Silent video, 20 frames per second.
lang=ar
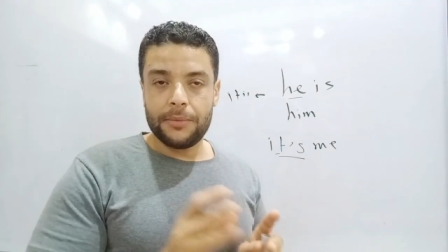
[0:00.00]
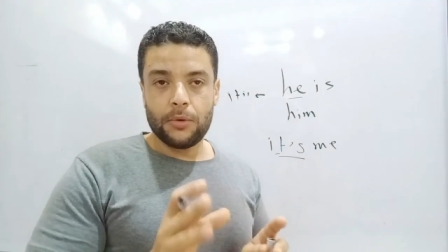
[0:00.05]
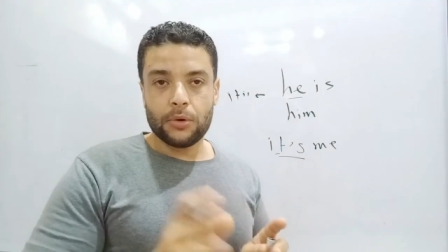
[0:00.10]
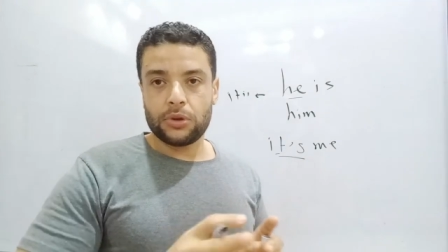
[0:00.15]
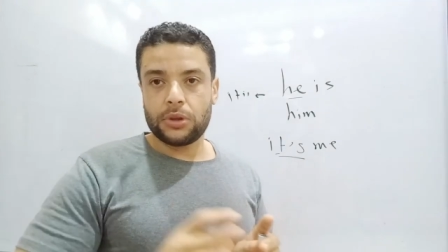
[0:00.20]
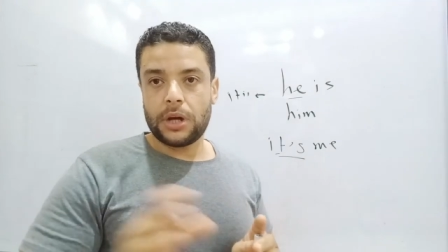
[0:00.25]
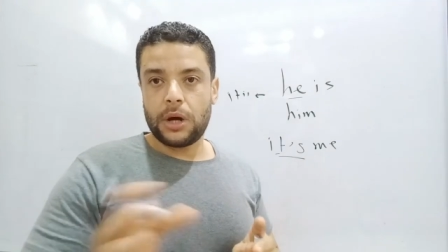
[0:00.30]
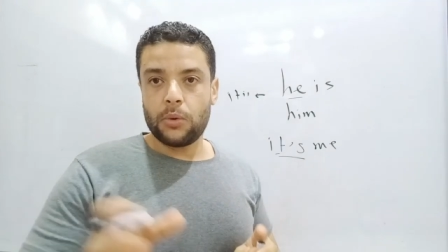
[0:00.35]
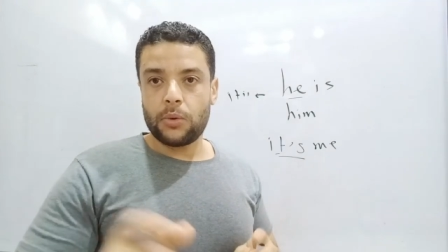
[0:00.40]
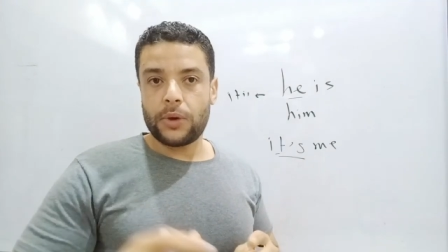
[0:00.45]

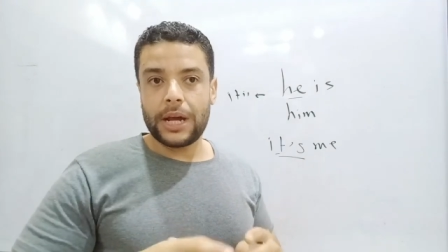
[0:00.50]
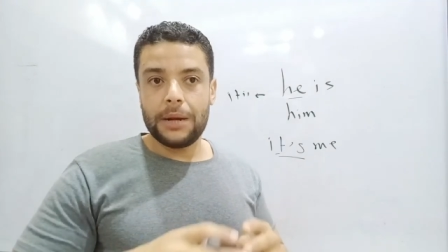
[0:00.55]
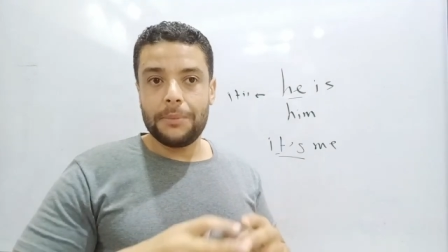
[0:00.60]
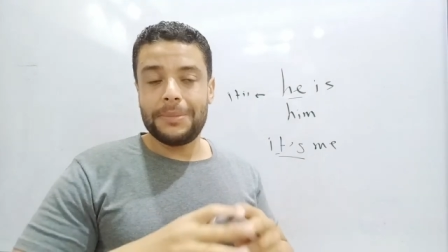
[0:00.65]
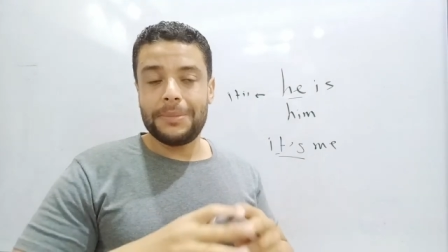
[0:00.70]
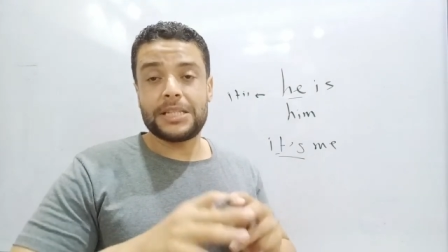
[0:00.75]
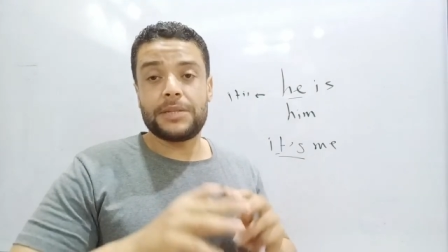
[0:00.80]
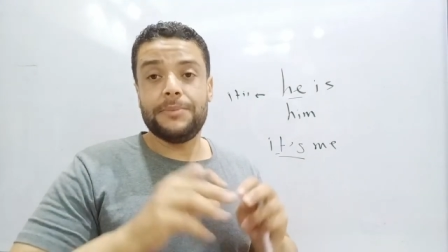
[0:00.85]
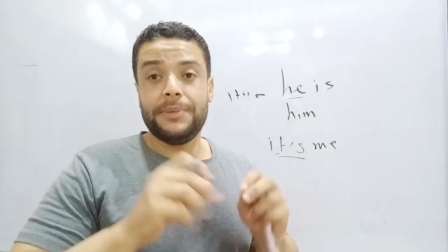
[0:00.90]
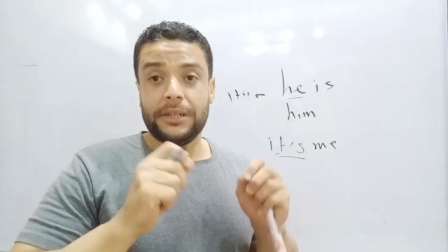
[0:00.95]
قطه او كلب
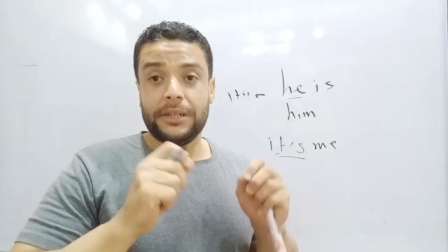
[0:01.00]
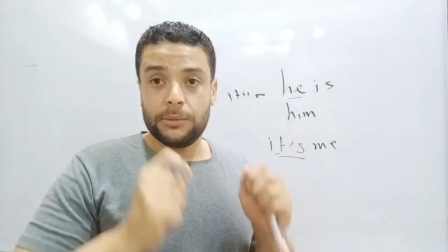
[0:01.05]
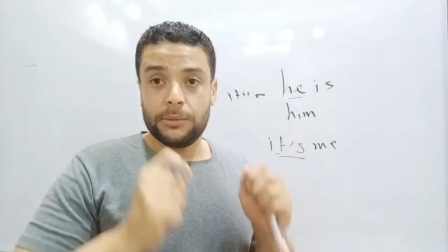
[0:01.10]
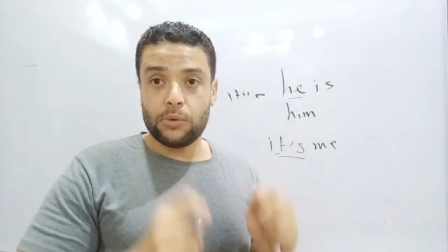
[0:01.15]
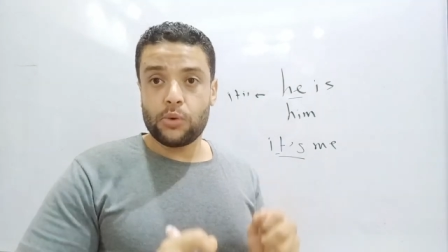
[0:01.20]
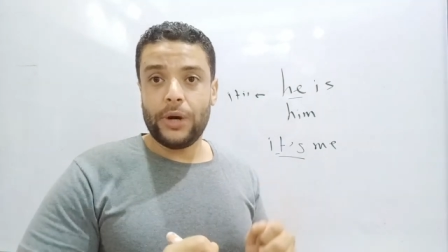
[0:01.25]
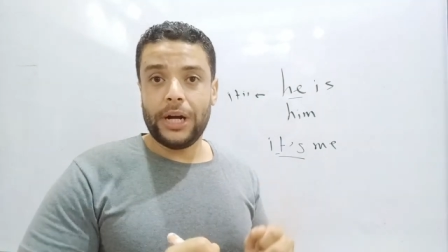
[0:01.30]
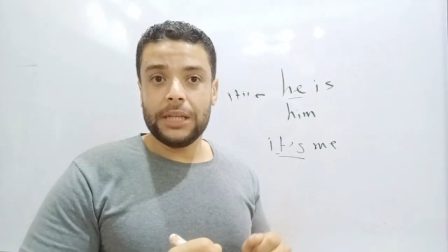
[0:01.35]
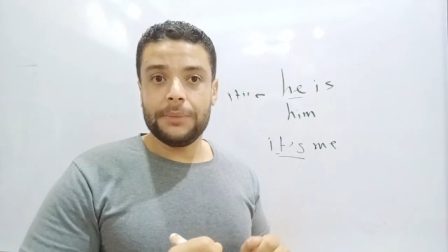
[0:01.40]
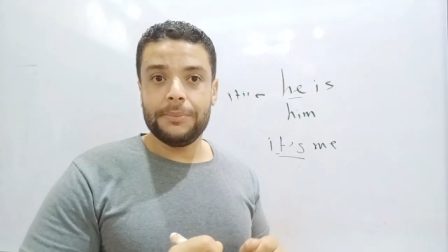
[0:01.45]
بس
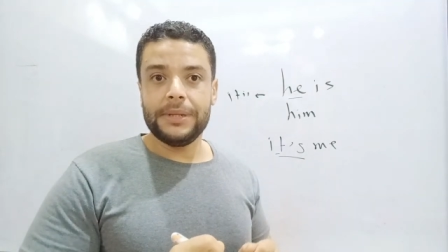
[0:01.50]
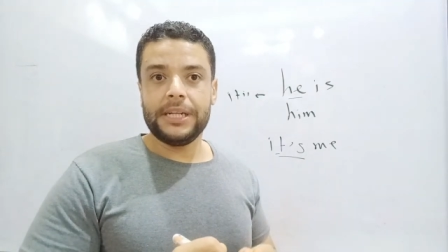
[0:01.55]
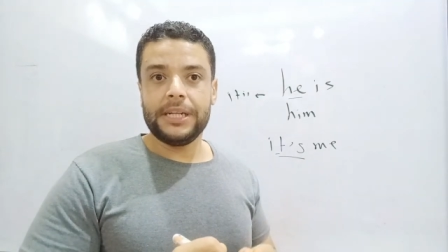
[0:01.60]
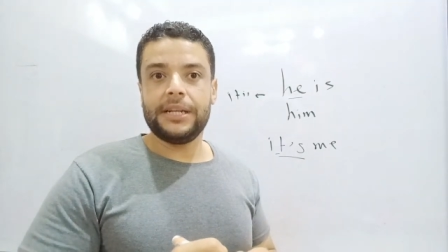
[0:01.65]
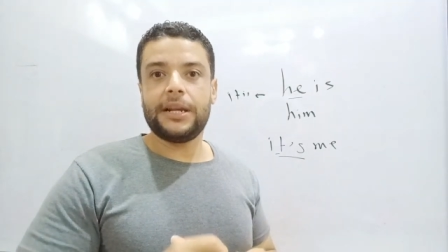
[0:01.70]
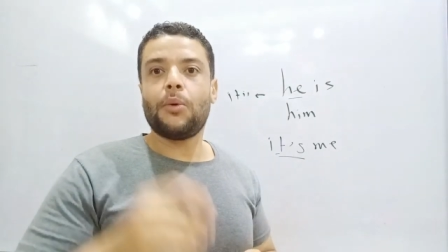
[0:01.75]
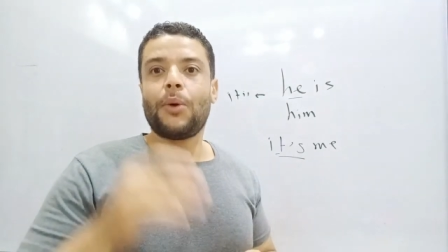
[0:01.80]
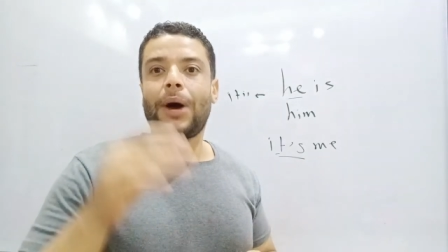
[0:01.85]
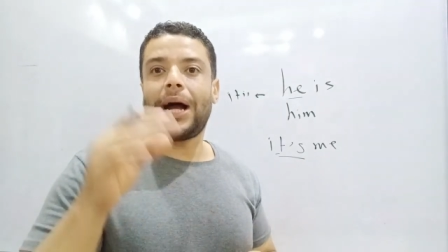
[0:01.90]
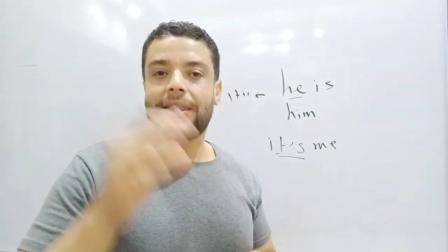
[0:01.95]
بيعتبروه واحد من
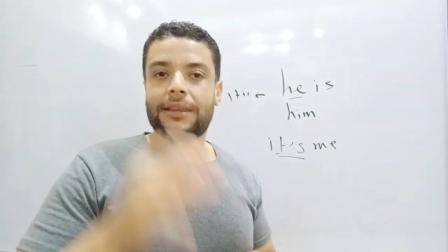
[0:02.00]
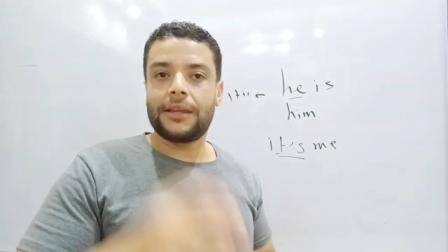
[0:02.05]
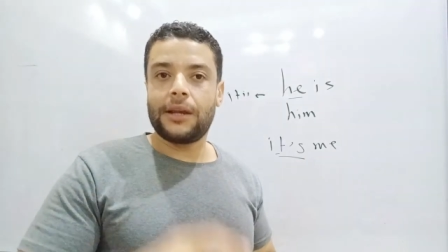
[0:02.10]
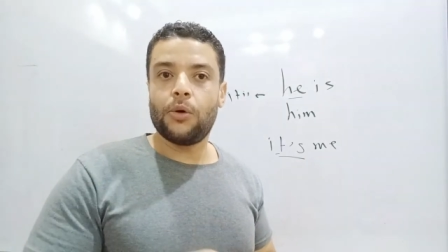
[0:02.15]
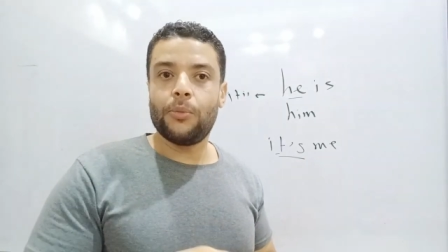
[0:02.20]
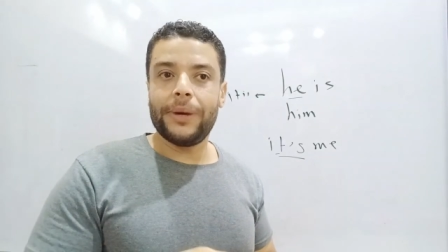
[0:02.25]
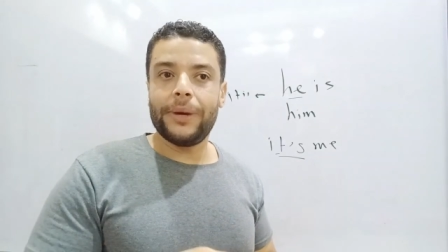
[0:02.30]
العيله وحتى لو